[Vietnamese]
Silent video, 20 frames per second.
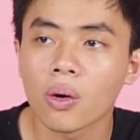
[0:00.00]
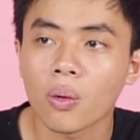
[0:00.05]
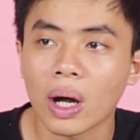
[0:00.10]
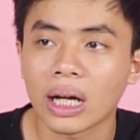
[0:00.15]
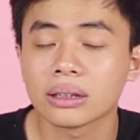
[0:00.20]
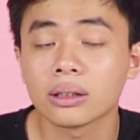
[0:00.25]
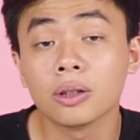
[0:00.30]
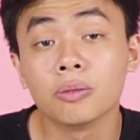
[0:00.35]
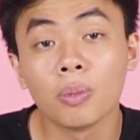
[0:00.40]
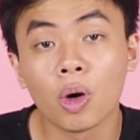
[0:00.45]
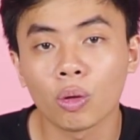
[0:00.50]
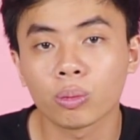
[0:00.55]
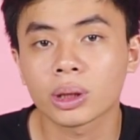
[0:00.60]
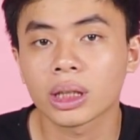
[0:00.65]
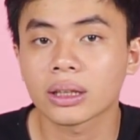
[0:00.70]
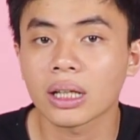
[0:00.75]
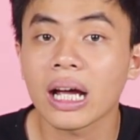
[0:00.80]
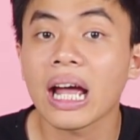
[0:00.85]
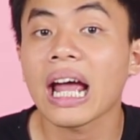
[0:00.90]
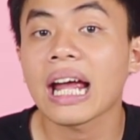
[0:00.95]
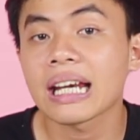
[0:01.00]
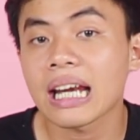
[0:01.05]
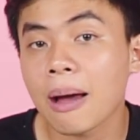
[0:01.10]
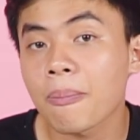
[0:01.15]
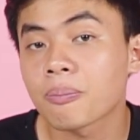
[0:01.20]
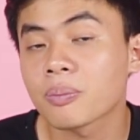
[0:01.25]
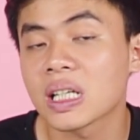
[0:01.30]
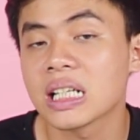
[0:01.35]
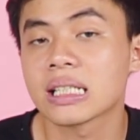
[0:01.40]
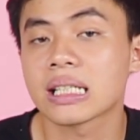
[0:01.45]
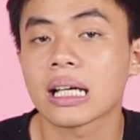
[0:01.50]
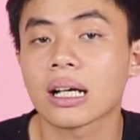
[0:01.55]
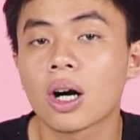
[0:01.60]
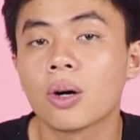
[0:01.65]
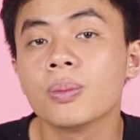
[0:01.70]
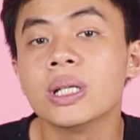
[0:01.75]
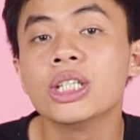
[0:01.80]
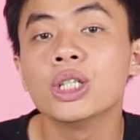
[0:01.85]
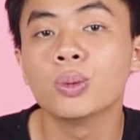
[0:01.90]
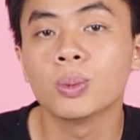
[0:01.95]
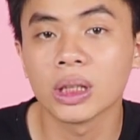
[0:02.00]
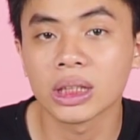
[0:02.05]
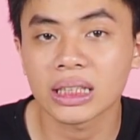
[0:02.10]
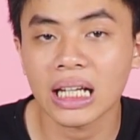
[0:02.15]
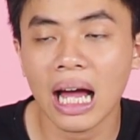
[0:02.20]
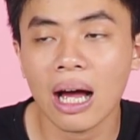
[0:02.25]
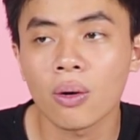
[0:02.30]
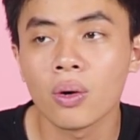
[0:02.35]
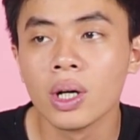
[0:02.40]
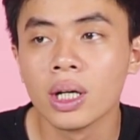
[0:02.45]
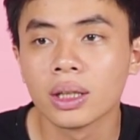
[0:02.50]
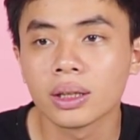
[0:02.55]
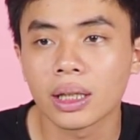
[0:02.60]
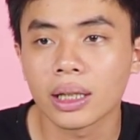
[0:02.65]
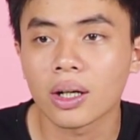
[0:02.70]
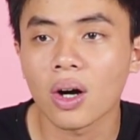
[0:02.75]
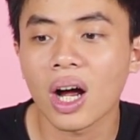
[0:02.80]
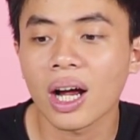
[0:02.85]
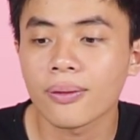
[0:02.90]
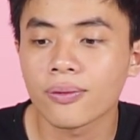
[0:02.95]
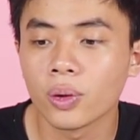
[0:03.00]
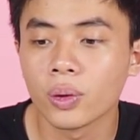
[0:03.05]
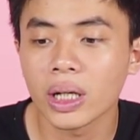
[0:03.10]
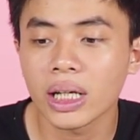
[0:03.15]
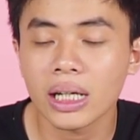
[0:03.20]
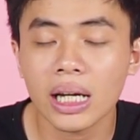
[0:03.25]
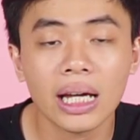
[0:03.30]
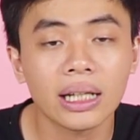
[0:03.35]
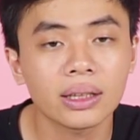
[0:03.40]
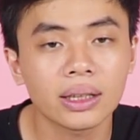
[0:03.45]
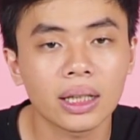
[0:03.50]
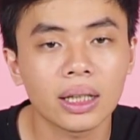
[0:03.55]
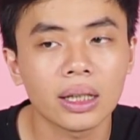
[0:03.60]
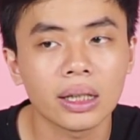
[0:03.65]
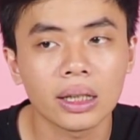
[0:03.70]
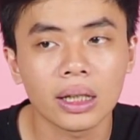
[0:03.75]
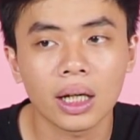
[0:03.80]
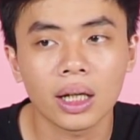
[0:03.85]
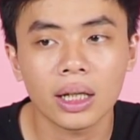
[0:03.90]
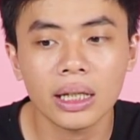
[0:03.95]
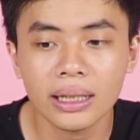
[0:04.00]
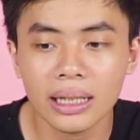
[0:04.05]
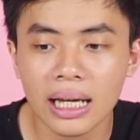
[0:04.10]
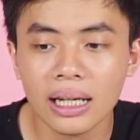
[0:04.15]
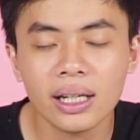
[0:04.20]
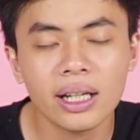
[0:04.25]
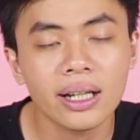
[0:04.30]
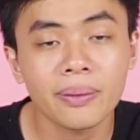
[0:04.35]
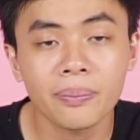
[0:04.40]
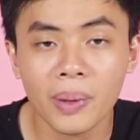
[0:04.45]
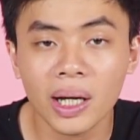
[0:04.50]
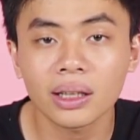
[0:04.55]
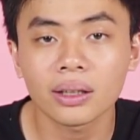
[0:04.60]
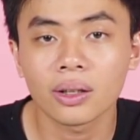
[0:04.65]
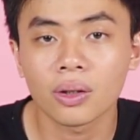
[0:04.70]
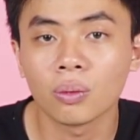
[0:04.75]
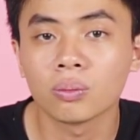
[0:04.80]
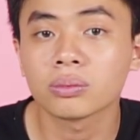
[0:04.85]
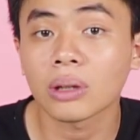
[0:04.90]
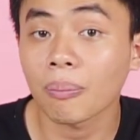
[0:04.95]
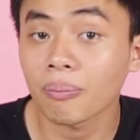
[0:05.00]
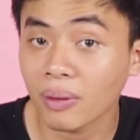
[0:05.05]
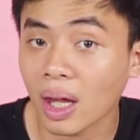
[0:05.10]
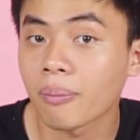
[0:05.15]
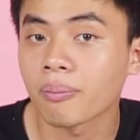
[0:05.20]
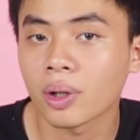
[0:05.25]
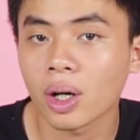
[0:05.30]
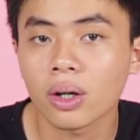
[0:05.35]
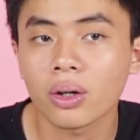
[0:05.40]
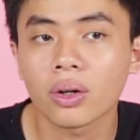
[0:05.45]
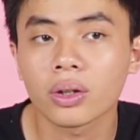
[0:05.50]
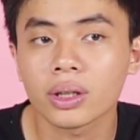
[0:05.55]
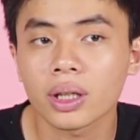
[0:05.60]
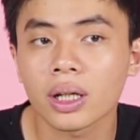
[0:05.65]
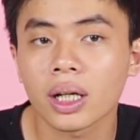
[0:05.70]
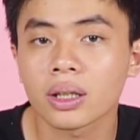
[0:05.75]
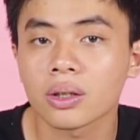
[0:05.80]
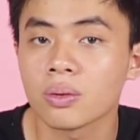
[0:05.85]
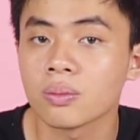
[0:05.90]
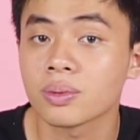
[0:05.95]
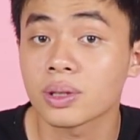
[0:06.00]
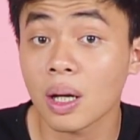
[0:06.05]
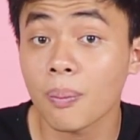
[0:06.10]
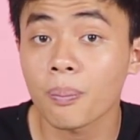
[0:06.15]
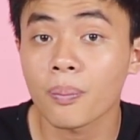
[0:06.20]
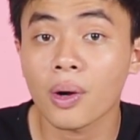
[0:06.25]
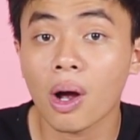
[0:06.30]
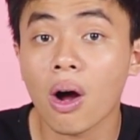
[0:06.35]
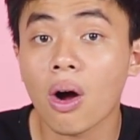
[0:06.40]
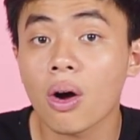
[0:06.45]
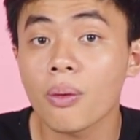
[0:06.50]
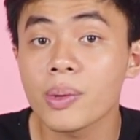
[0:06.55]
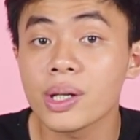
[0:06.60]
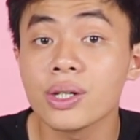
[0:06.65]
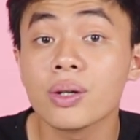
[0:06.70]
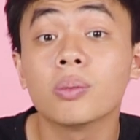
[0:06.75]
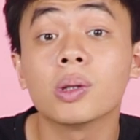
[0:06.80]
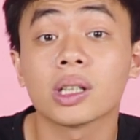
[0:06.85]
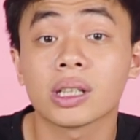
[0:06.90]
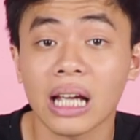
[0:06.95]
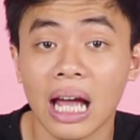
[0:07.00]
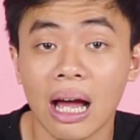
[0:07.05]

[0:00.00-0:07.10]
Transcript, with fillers: khoảng từ 1 cho tới 2 năm thì sẽ có pin dung lượng cao thì con iPhone XS thì à, XS XS Max thì cũng tầm tầm đó rồi cho nên cũng sắp có pin dung lượng